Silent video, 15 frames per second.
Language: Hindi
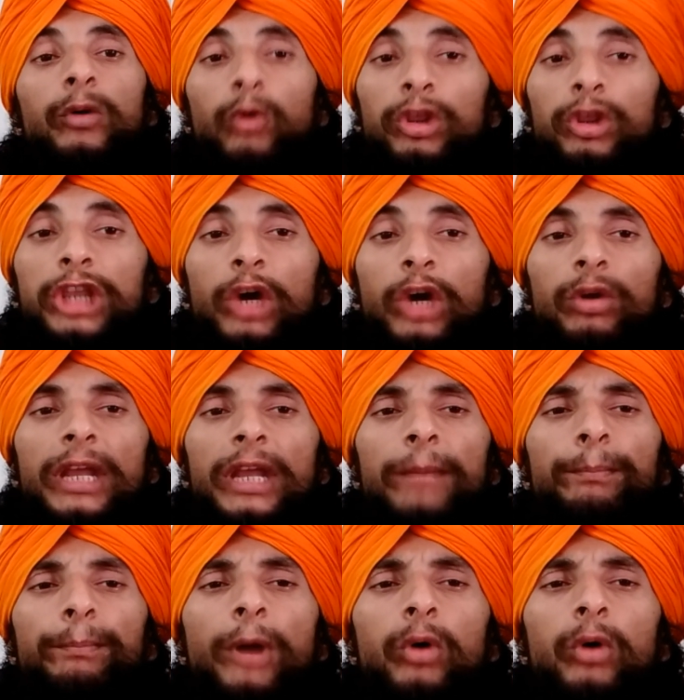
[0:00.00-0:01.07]
गुरुदेव ने
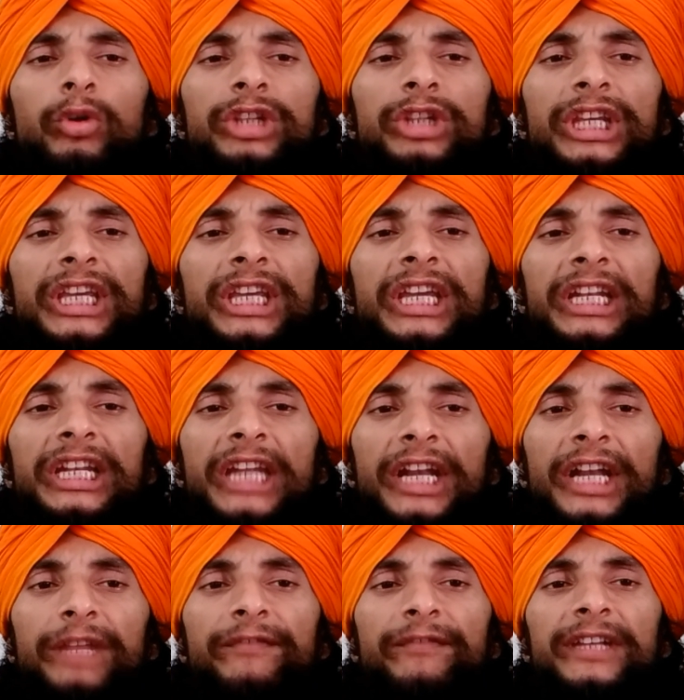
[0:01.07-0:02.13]
बहुत ही
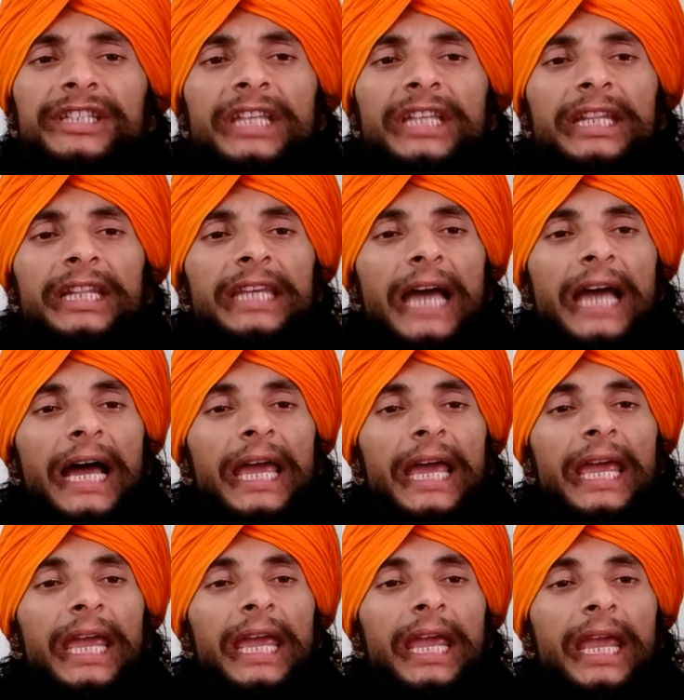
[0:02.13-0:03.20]
क्लियर डिफिनेशन दिया
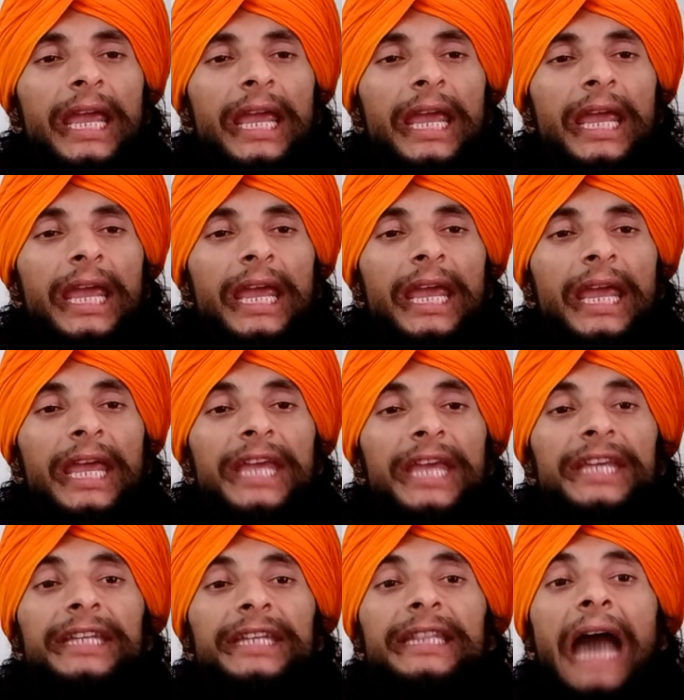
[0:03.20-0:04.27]
है
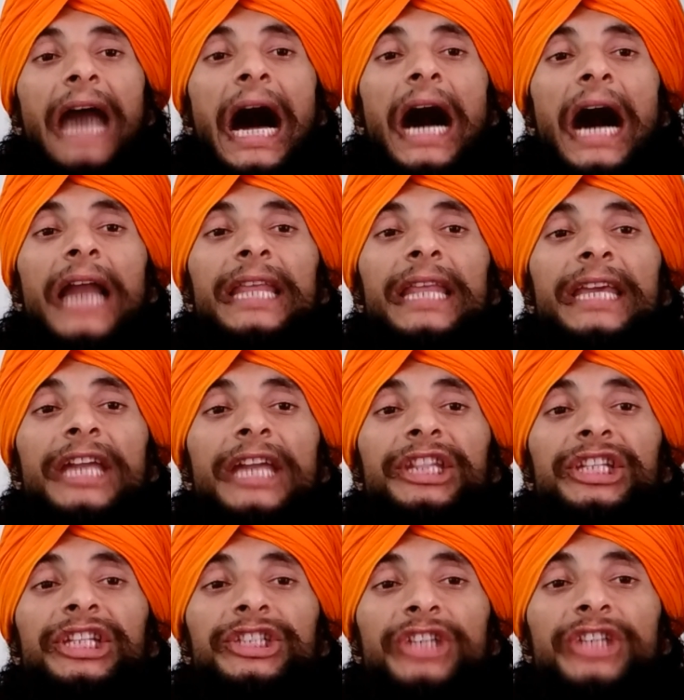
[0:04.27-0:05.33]
कि
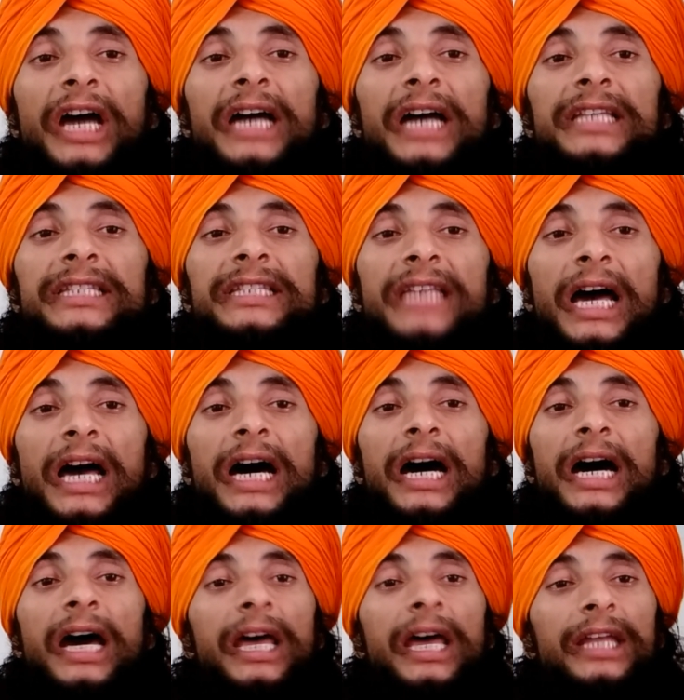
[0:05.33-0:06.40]
धारयति यह सह
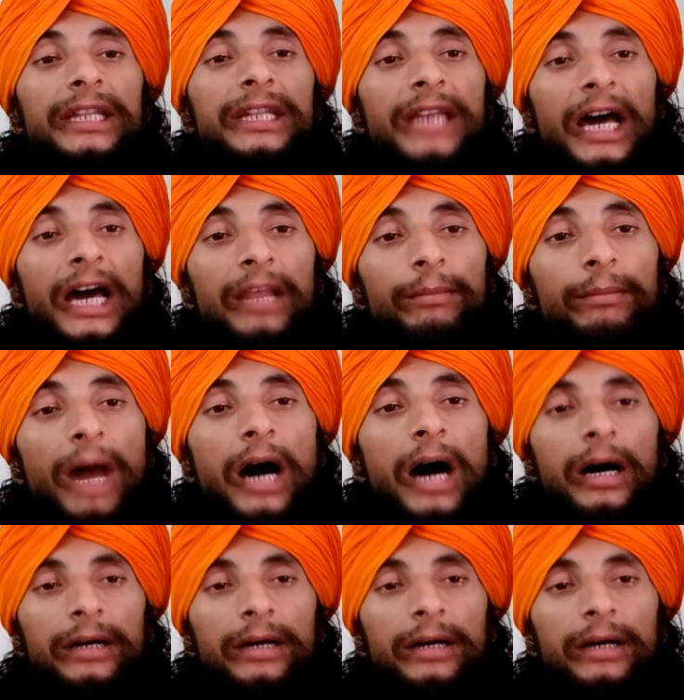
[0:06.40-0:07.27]
धर्म